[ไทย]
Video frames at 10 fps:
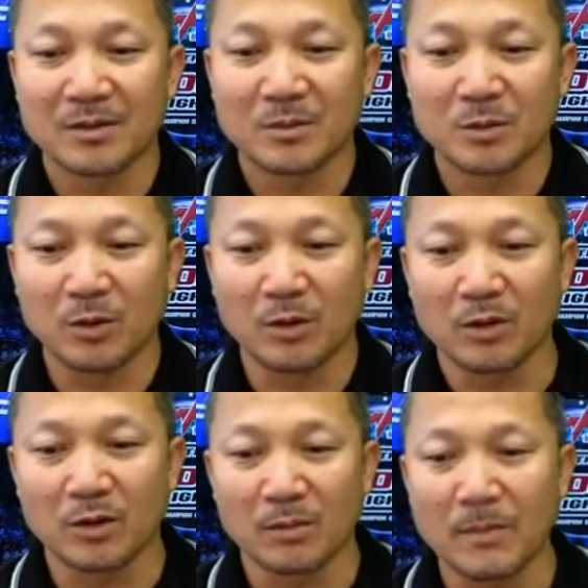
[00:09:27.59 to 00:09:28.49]
คุณหลวง
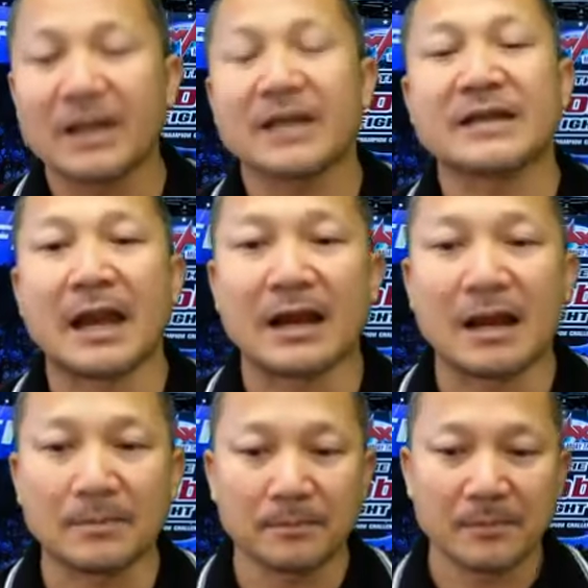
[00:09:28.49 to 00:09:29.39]
กบไม่ได้แจกครั
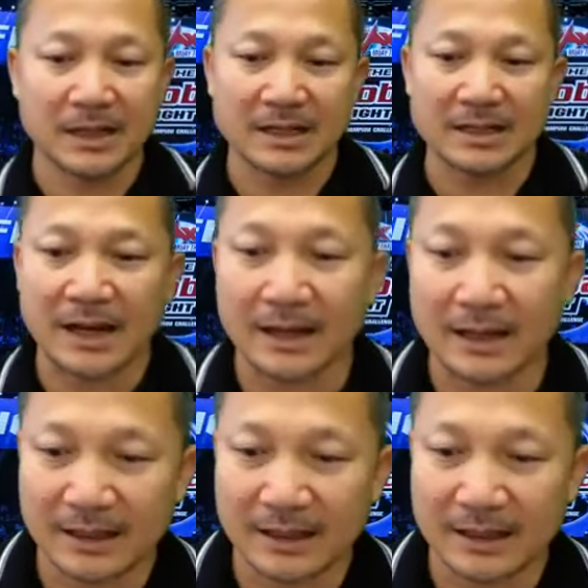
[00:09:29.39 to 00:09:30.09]
บไม่ได้แจก